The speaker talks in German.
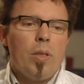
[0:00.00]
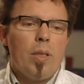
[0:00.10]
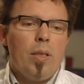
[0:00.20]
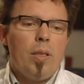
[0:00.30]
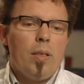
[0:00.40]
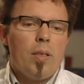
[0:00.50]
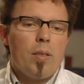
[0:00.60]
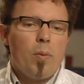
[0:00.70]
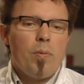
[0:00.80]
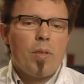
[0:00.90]
und in
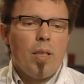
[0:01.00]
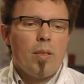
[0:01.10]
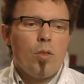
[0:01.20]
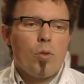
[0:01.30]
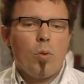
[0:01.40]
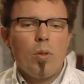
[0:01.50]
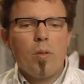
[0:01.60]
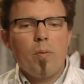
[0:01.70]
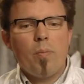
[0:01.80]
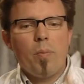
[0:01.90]
diesen 12, 13
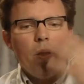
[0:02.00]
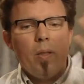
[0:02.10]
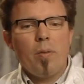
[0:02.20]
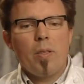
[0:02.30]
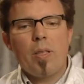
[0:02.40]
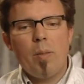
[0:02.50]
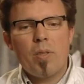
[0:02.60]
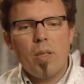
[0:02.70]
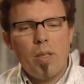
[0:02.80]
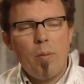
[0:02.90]
Stunden äh,
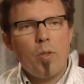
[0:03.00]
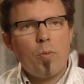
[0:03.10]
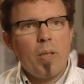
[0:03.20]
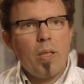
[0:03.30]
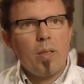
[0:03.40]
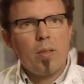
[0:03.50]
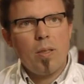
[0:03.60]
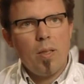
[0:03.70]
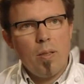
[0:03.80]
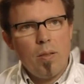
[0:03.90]
gibt es auch dementsprechend
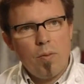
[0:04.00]
äh,